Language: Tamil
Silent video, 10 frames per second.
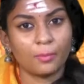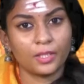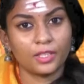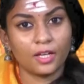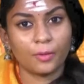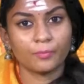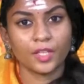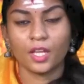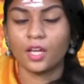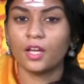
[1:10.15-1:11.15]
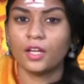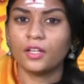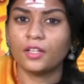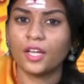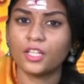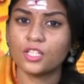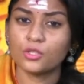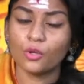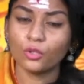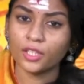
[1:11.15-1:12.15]
சாப்பிட்டுட்டா நைட்டு
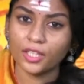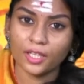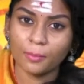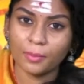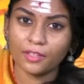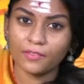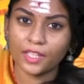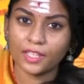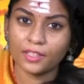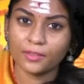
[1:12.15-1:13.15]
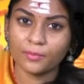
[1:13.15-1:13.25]
சோத்துக்கு என்ன பண்ணுவீங்க